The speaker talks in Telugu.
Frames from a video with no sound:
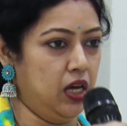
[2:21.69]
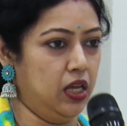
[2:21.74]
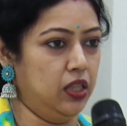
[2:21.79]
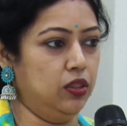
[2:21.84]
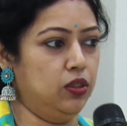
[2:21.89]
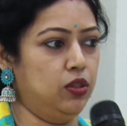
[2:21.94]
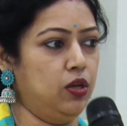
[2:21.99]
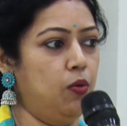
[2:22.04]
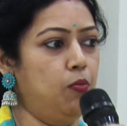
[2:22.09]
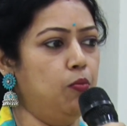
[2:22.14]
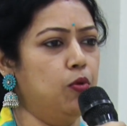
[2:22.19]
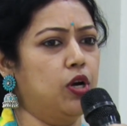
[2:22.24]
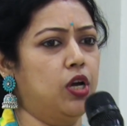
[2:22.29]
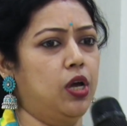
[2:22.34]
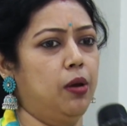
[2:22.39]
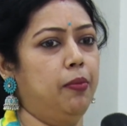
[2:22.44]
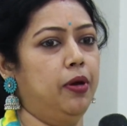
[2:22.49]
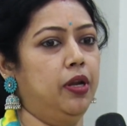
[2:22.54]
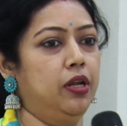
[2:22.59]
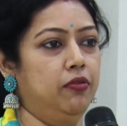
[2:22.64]
ఎంతో
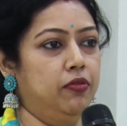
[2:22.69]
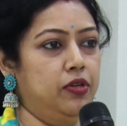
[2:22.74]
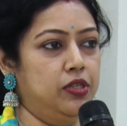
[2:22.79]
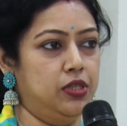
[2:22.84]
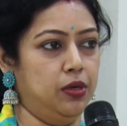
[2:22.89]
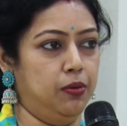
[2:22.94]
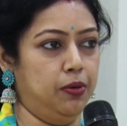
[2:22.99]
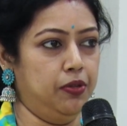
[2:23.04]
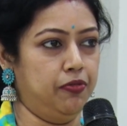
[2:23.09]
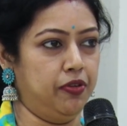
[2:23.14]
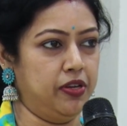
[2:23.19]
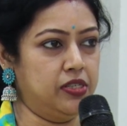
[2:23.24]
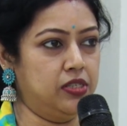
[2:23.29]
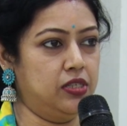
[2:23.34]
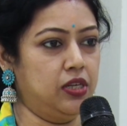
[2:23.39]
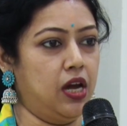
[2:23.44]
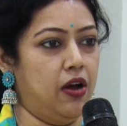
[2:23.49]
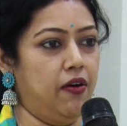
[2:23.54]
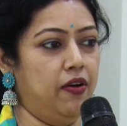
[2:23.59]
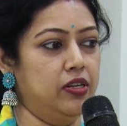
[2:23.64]
ముఖ్యమైన విషయం ఇది
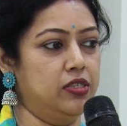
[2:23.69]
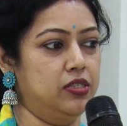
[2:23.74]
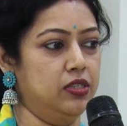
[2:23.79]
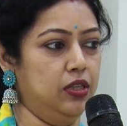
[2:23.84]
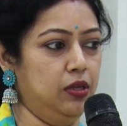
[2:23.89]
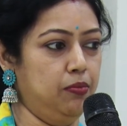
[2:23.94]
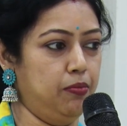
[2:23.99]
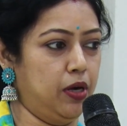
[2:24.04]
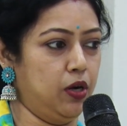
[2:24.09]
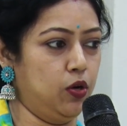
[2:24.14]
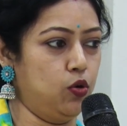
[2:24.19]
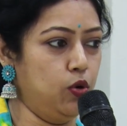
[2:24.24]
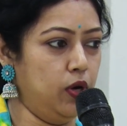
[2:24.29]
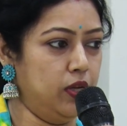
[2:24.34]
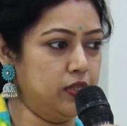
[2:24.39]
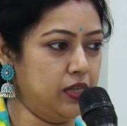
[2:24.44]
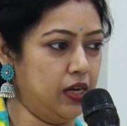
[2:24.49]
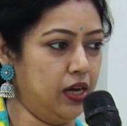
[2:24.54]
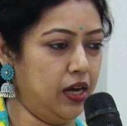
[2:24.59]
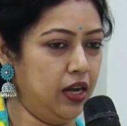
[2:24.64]
ఫస్ట్ కావాల్సింది మన
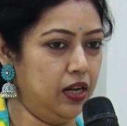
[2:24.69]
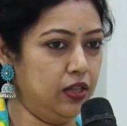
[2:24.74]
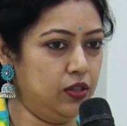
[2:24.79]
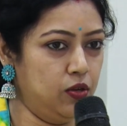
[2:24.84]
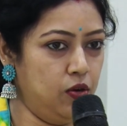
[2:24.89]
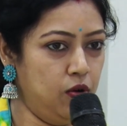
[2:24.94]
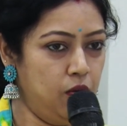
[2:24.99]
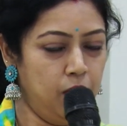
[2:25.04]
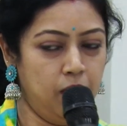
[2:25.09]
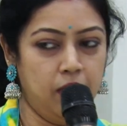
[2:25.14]
కుల సంఘాలతో